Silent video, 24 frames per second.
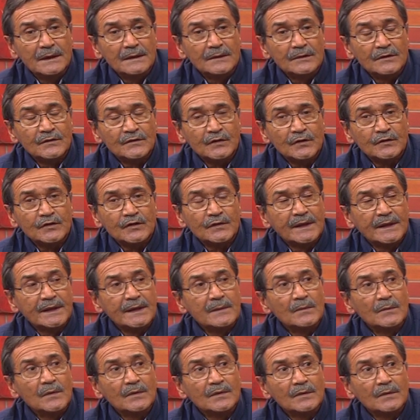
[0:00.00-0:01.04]
nosotros
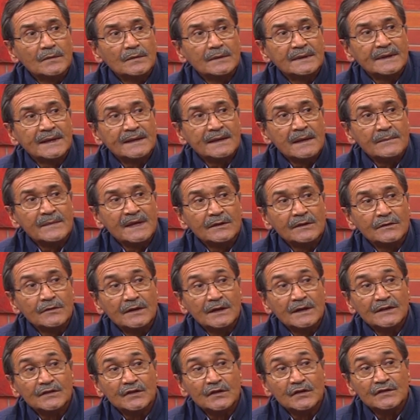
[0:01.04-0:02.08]
tenemos tratamientos
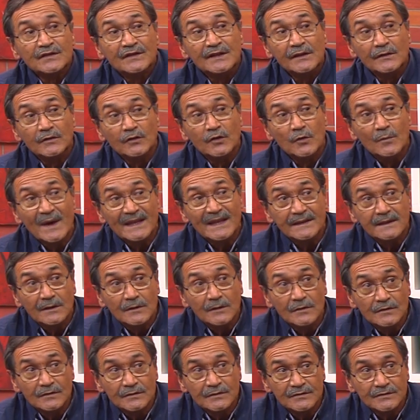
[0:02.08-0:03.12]
que son
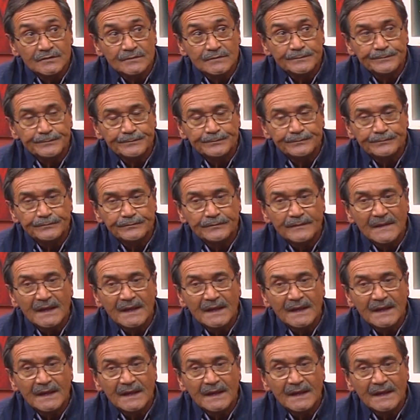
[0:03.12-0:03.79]
sintomáticos. Correcto.